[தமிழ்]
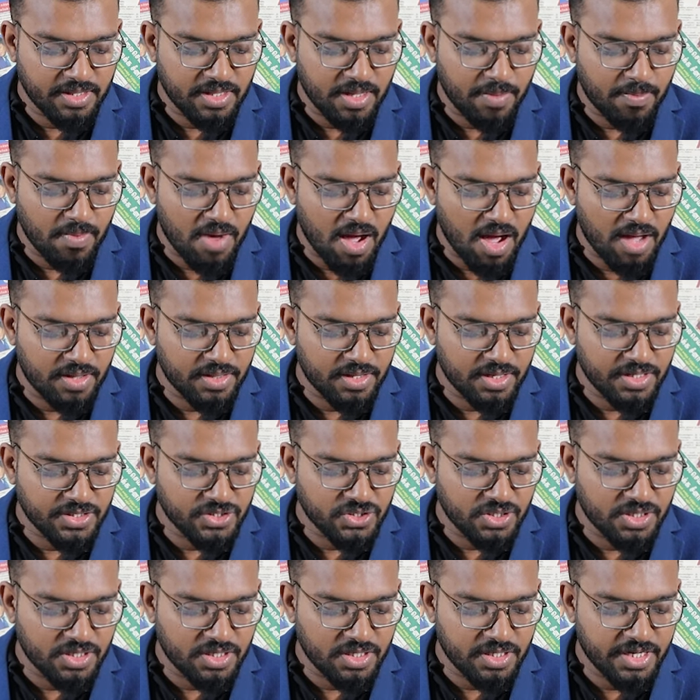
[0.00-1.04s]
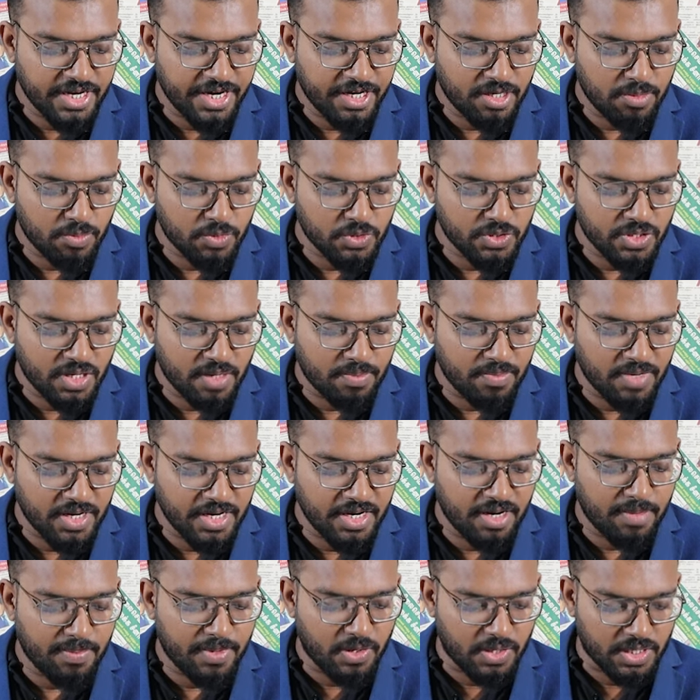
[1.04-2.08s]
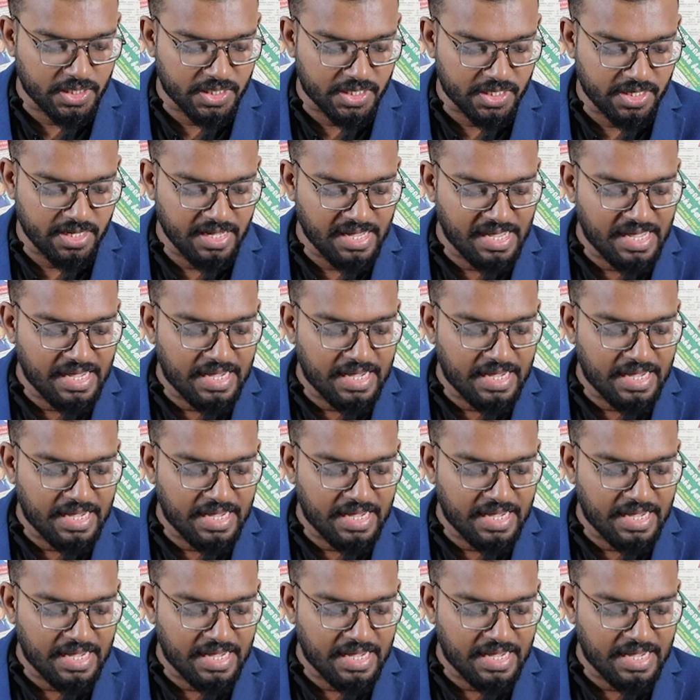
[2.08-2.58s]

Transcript: இந்த மாதிரி சீட்டு நேற்று முன்தினம் வெளியிடப்பட்டுள்ளது